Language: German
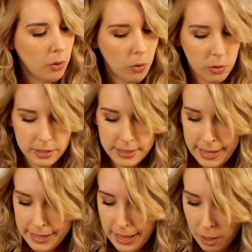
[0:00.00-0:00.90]
Und
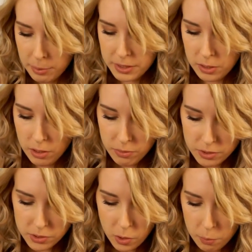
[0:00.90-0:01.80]
dann habe ich noch
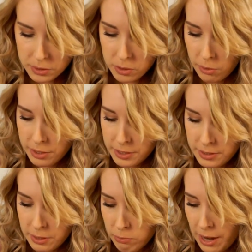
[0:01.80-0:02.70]
von Soap and Glory
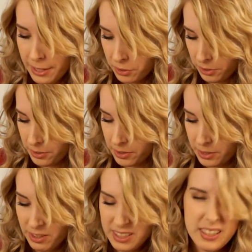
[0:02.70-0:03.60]
die Righteous,
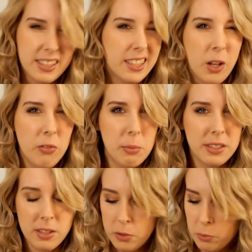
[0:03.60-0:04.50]
ich weiß nicht genau, wie
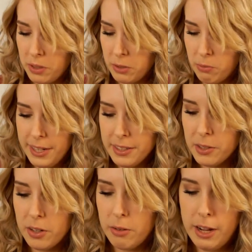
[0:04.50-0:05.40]
man es ausspricht,
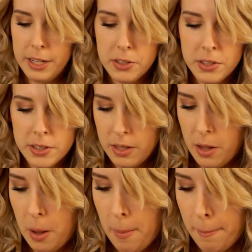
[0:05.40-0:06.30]
Righteous oder Righteous
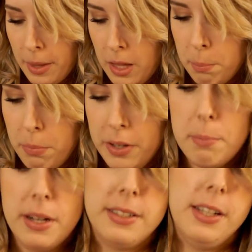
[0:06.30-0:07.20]
ähm, Body
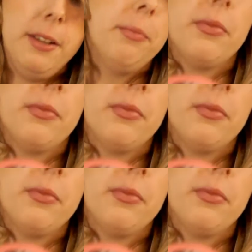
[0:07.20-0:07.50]
Butter.